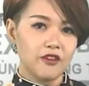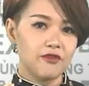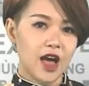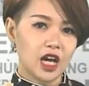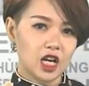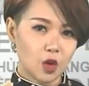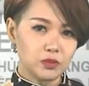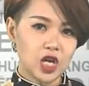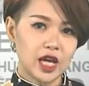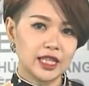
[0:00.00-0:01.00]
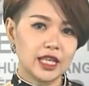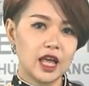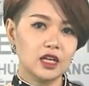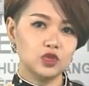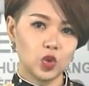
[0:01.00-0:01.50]
và không cho
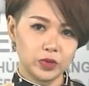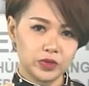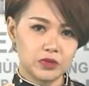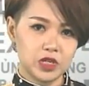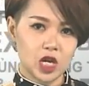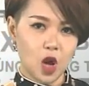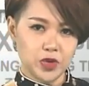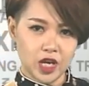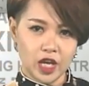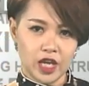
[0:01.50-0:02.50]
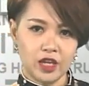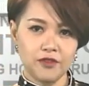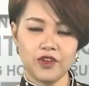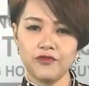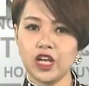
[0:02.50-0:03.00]
Catalan tổ chức trưng cầu dân ý
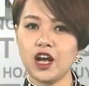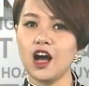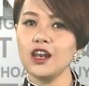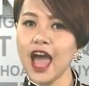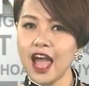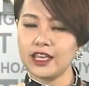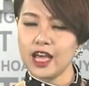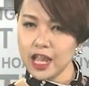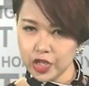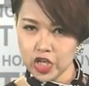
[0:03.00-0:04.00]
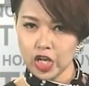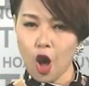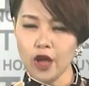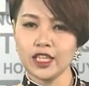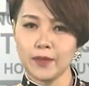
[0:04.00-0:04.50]
về việc ở lại hay rời
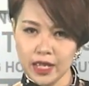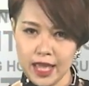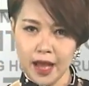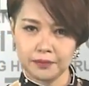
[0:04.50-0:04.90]
khỏi Tây Ban Nha.